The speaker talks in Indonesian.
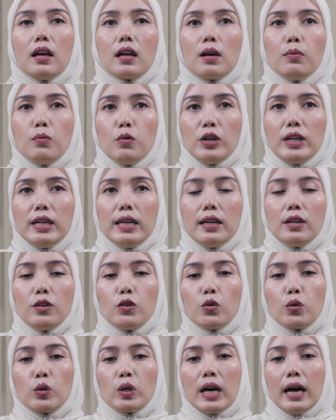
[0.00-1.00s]

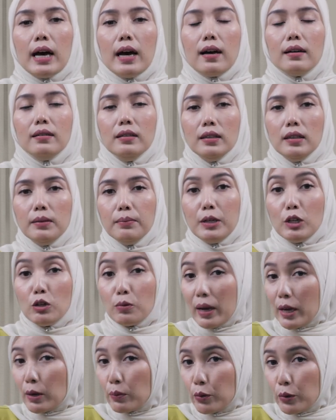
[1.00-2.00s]
Kemudian juga
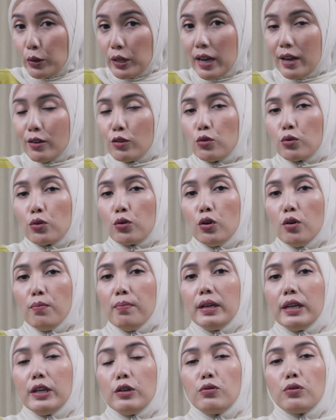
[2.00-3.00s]
Minum air putih yang
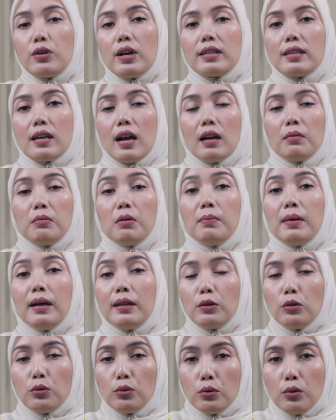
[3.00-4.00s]
cukup ini juga sangat
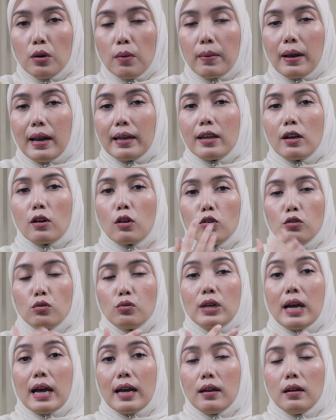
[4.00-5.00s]
membantu apalagi kalau
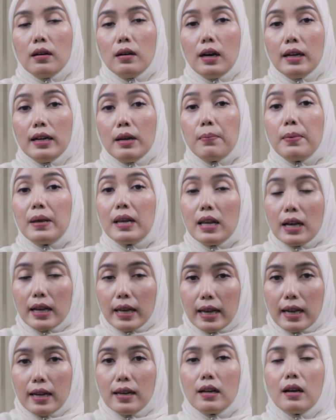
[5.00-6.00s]
sudah ada pilek
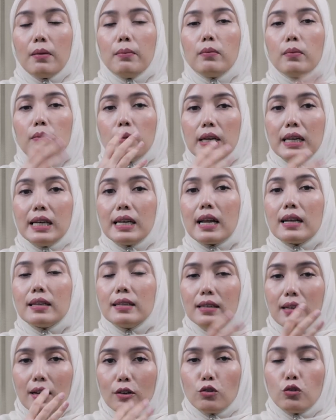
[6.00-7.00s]
ya dengan
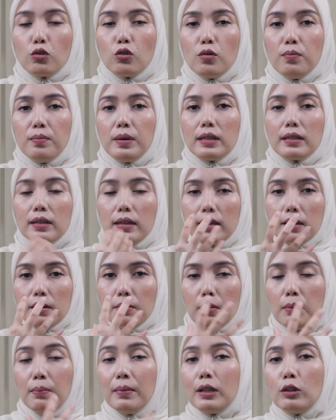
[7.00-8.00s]
hidrasi yang cukup biasanya
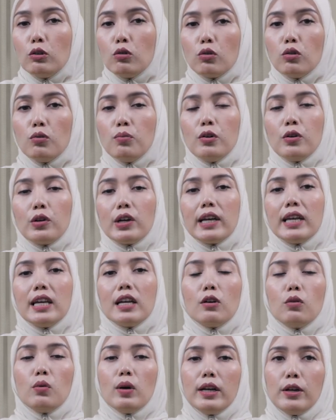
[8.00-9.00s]
membantu untuk
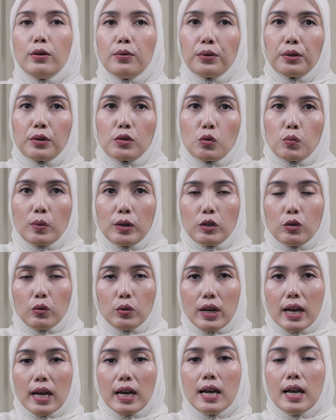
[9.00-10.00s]
mengurangi keluhan hidung tersumbat
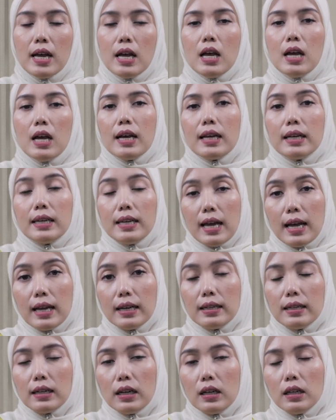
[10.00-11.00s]
juga
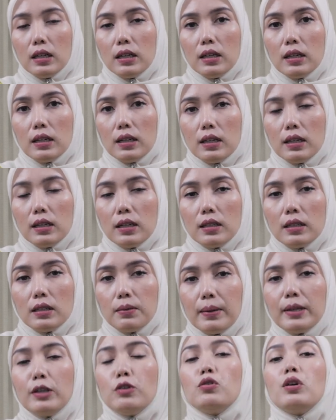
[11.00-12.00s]
dan uh,
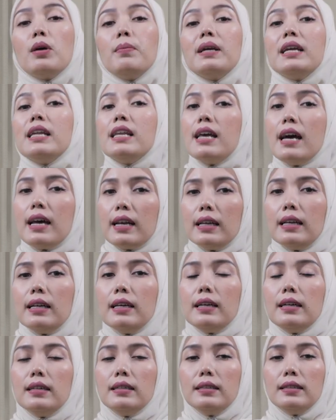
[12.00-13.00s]
sebaiknya juga
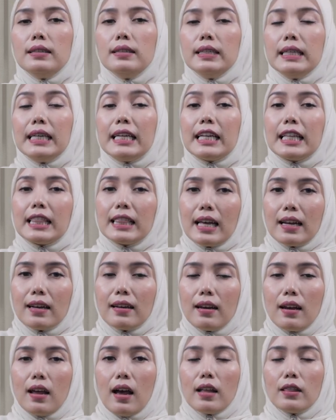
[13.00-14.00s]
menghindari uh,
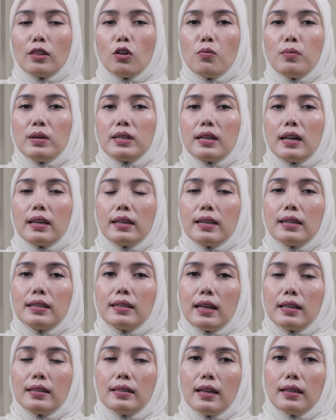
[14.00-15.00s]
iritan atau misalnya
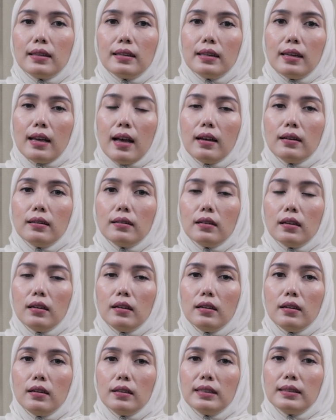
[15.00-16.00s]
zat-zat yang
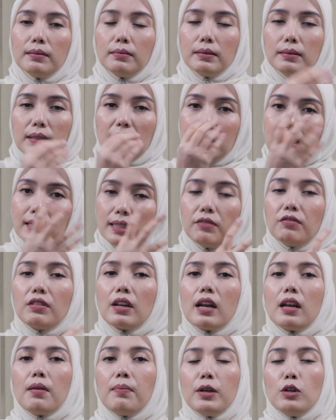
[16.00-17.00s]
uh, sensitif
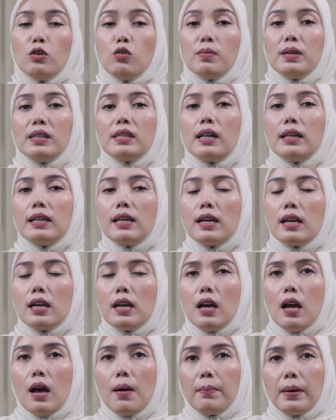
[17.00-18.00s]
terhadap hidung misalnya
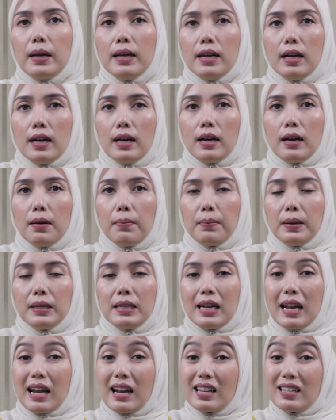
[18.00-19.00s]
pada
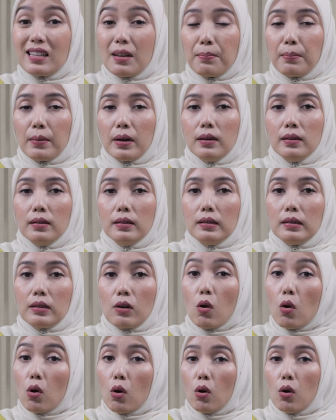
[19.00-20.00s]
pajanan asap e,
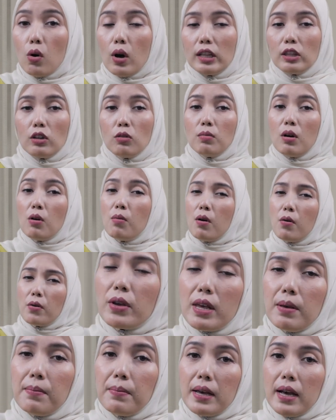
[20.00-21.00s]
rokok atau bau-bau
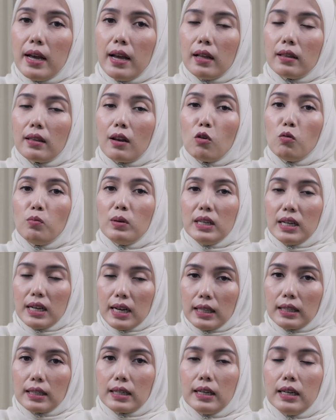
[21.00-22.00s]
kimia yang terlalu
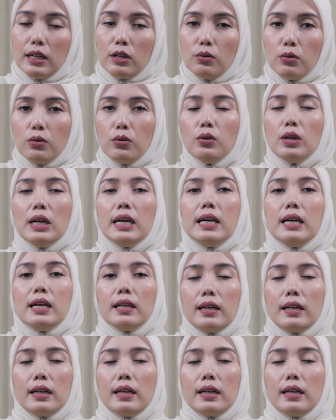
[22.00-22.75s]
menyengat ke hidung.